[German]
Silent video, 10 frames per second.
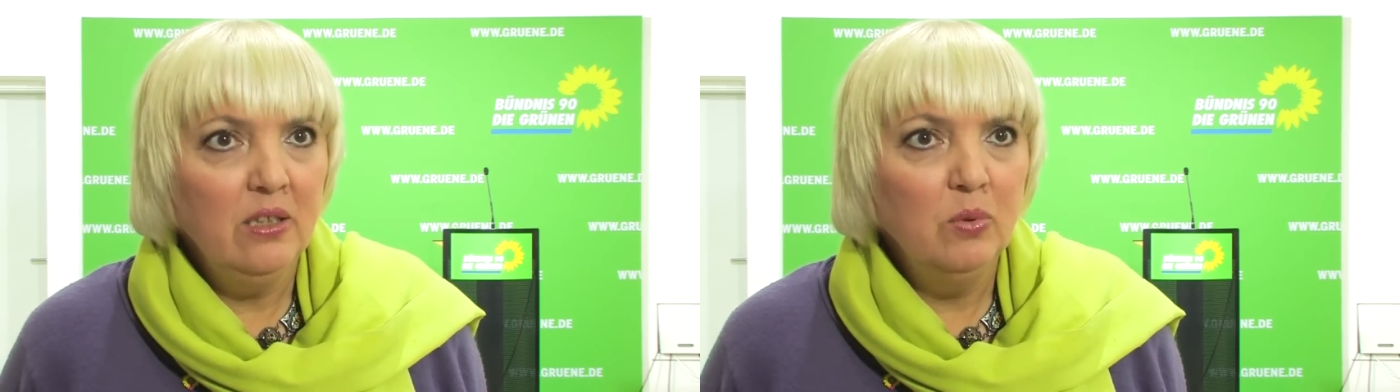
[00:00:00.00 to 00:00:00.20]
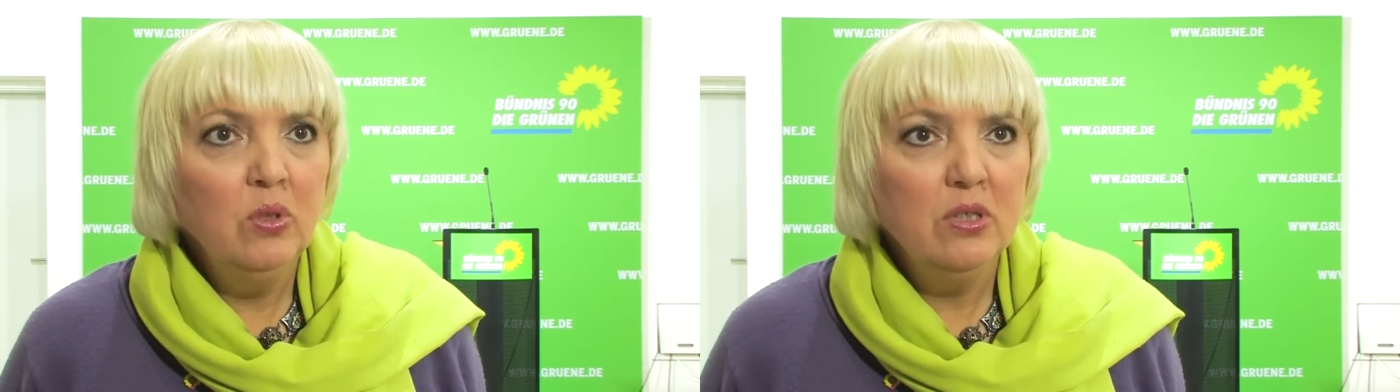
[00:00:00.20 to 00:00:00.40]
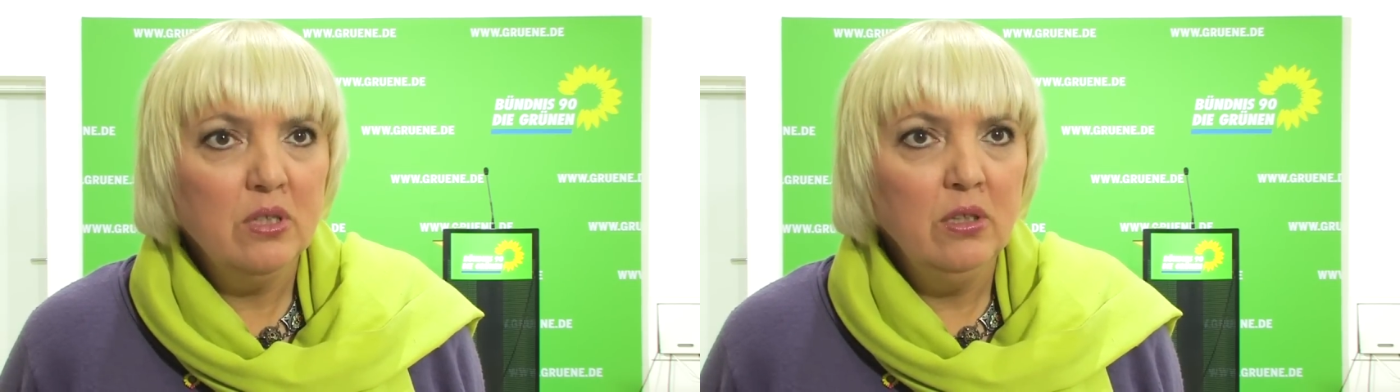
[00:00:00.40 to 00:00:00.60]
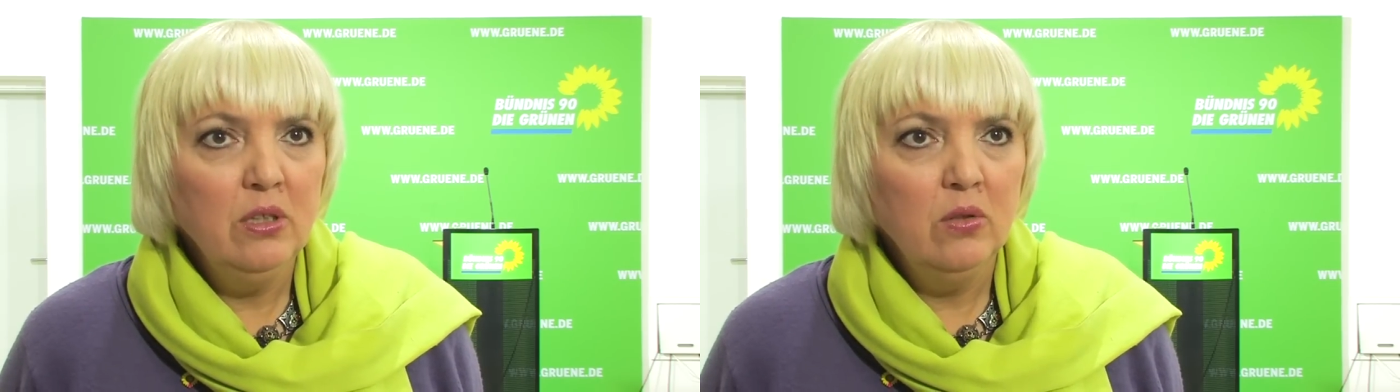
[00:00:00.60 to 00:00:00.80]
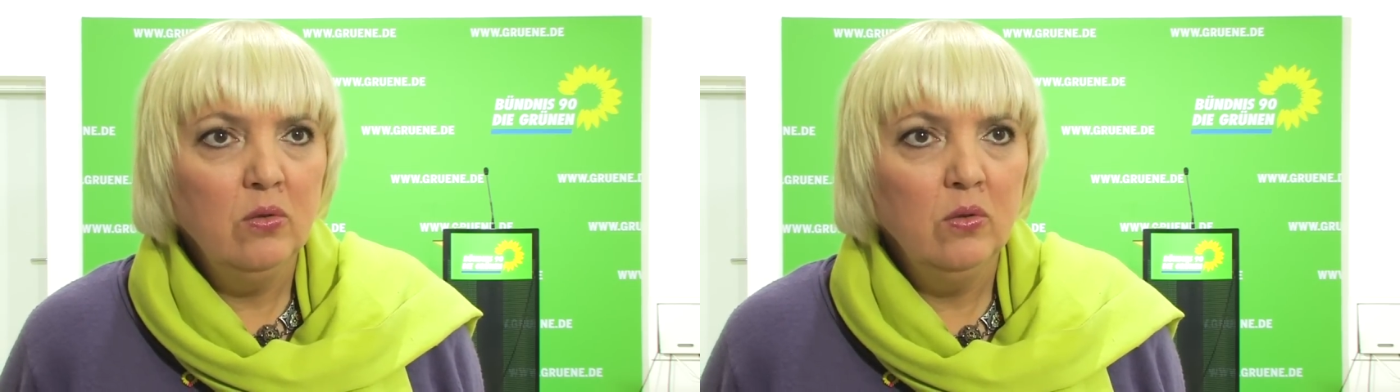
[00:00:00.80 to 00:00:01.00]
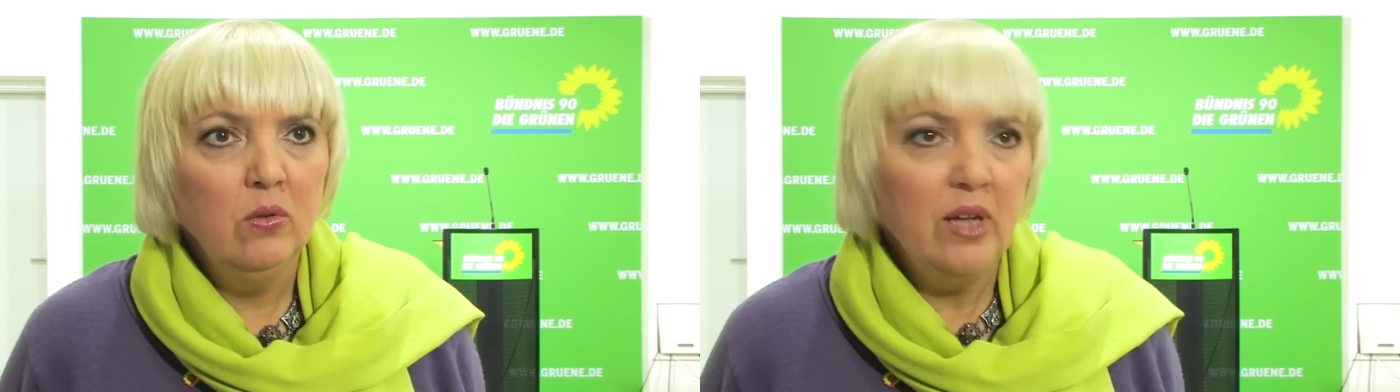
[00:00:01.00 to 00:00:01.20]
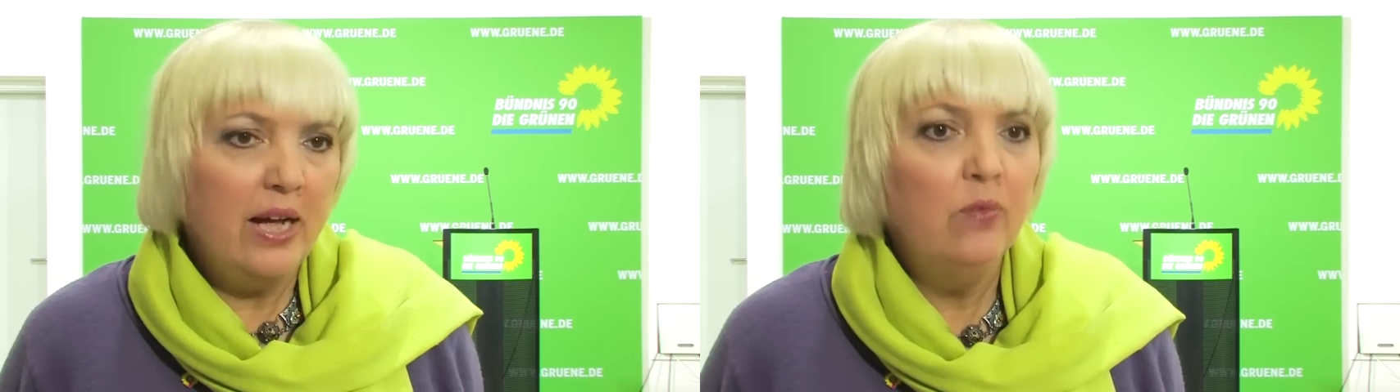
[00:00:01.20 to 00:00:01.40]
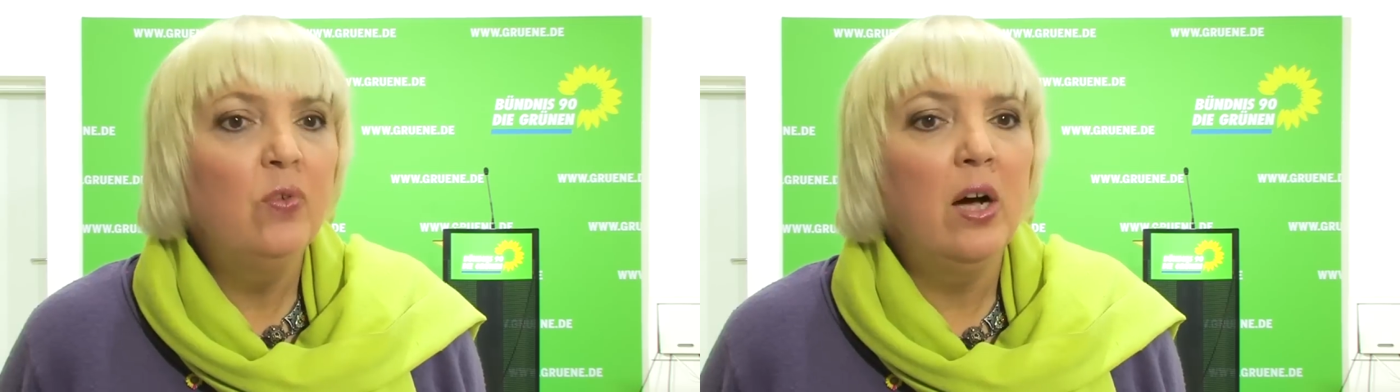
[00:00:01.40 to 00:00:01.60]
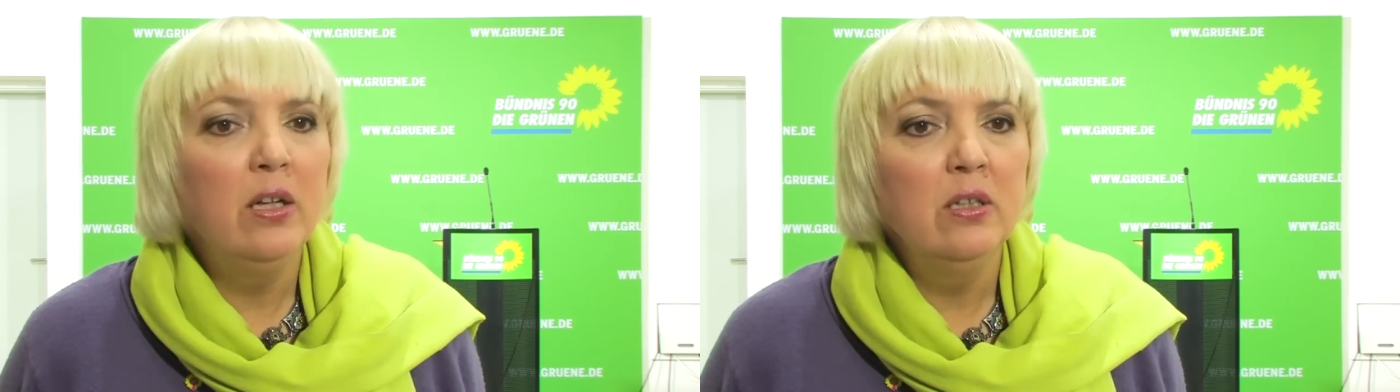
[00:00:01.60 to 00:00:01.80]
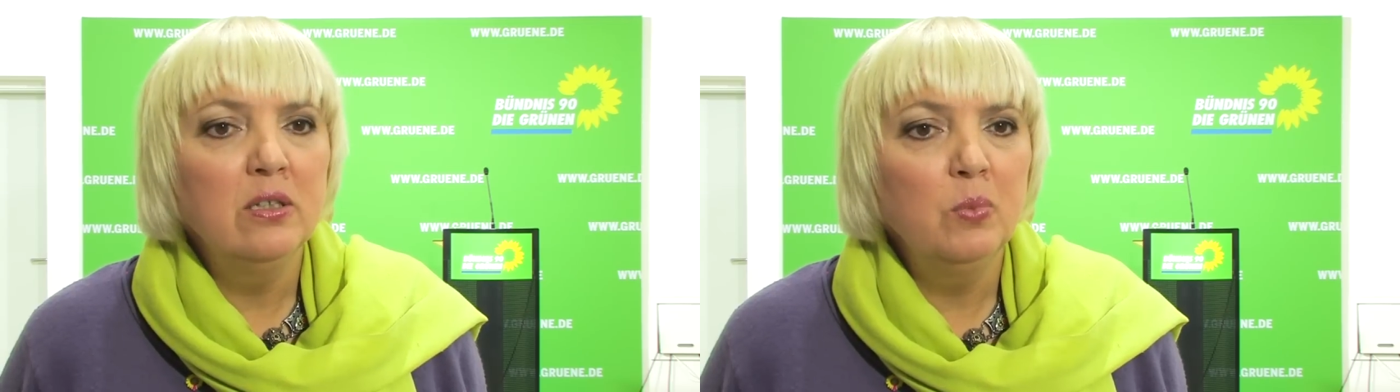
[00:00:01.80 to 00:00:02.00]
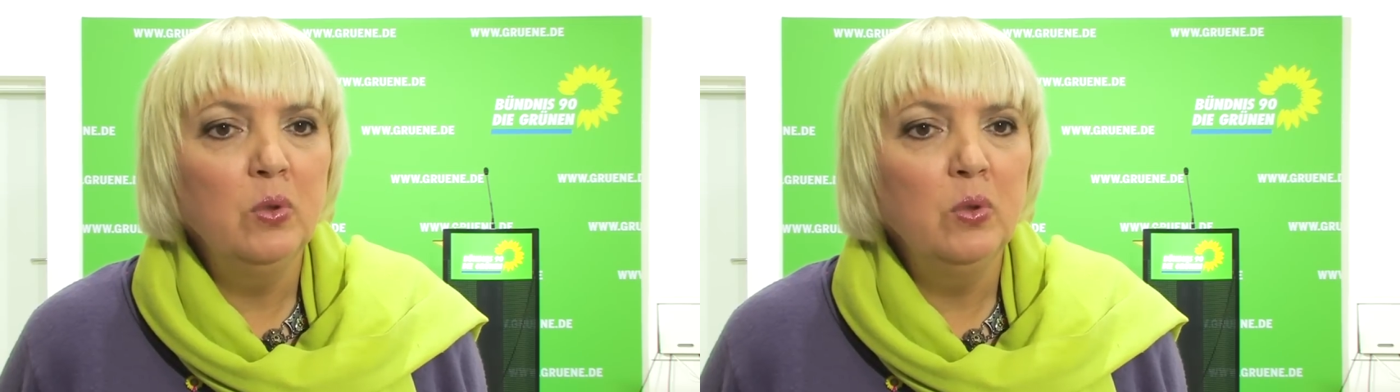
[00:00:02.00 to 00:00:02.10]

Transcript: der Bundesregierung und allen voran des